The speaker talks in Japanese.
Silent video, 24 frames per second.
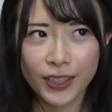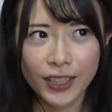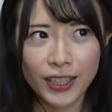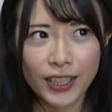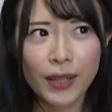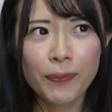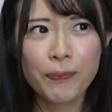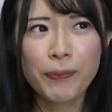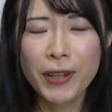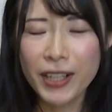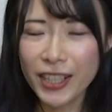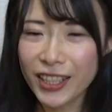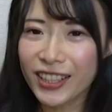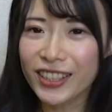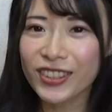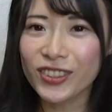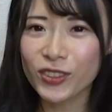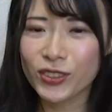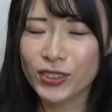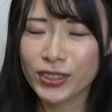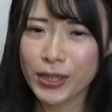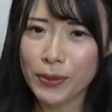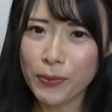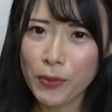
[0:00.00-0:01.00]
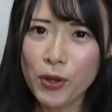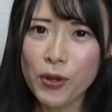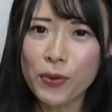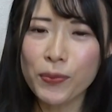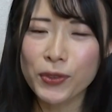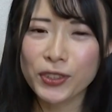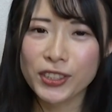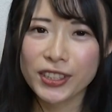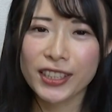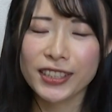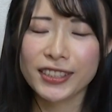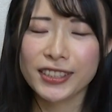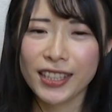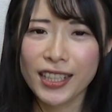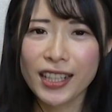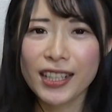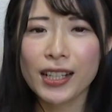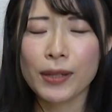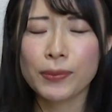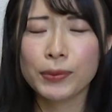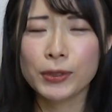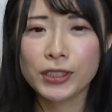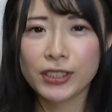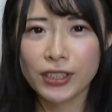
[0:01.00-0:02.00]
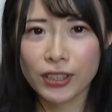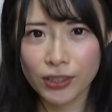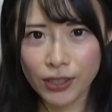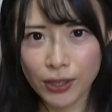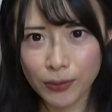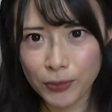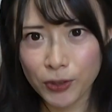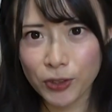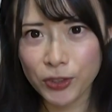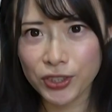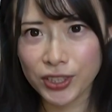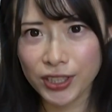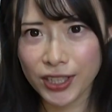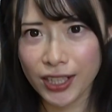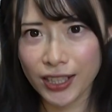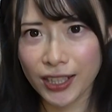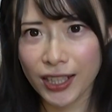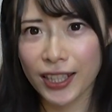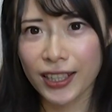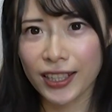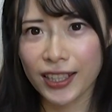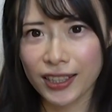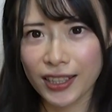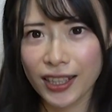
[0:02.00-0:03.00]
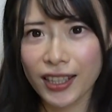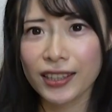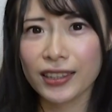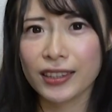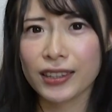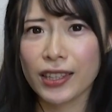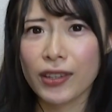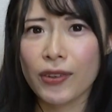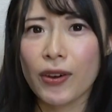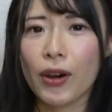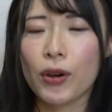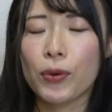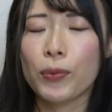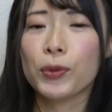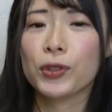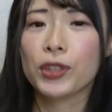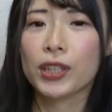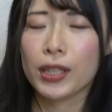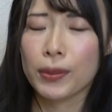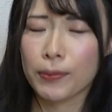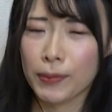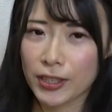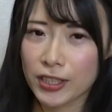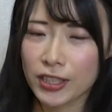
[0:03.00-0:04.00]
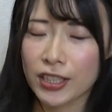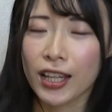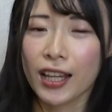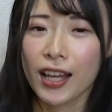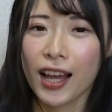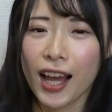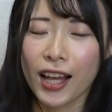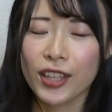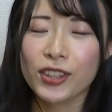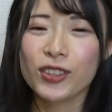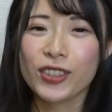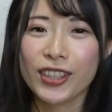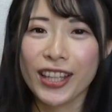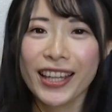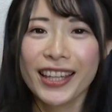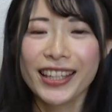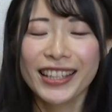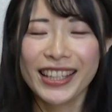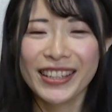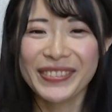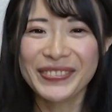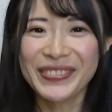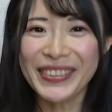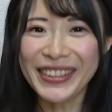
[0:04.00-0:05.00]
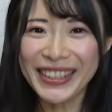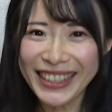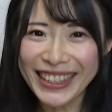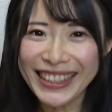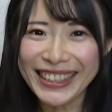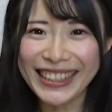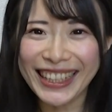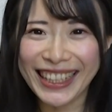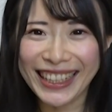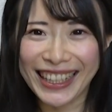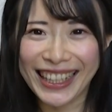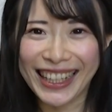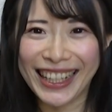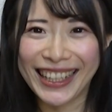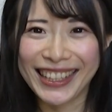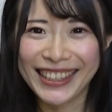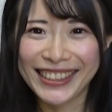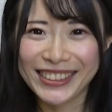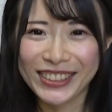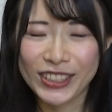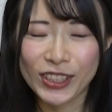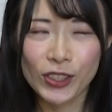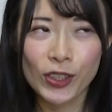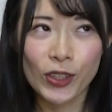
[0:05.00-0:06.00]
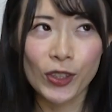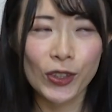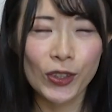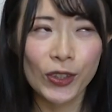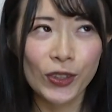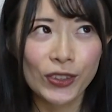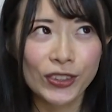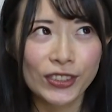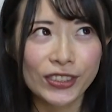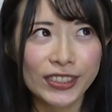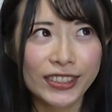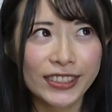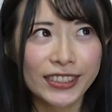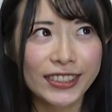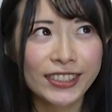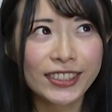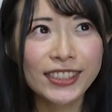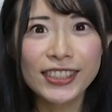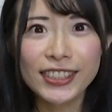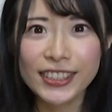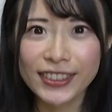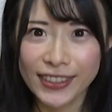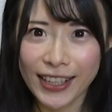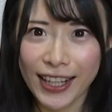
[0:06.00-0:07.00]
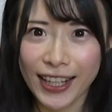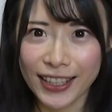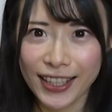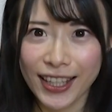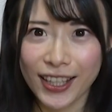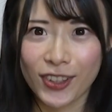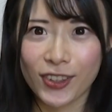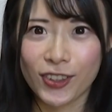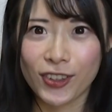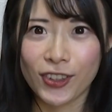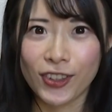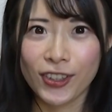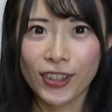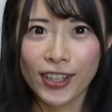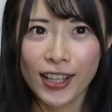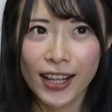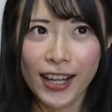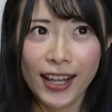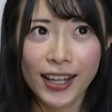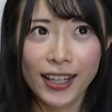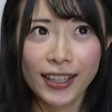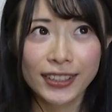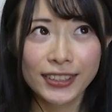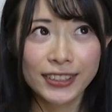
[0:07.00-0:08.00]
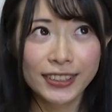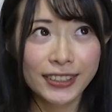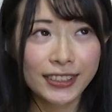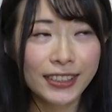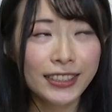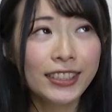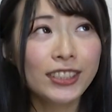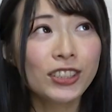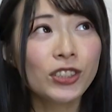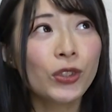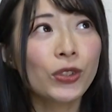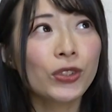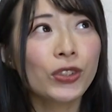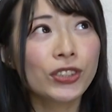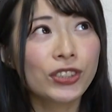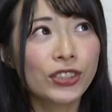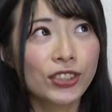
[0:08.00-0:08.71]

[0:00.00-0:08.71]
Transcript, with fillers: やっぱりどうしてももしかしたら被っちゃうかもしれないかなっては思っています。あとね、やっぱりなんか、その、種類が結構、衣装の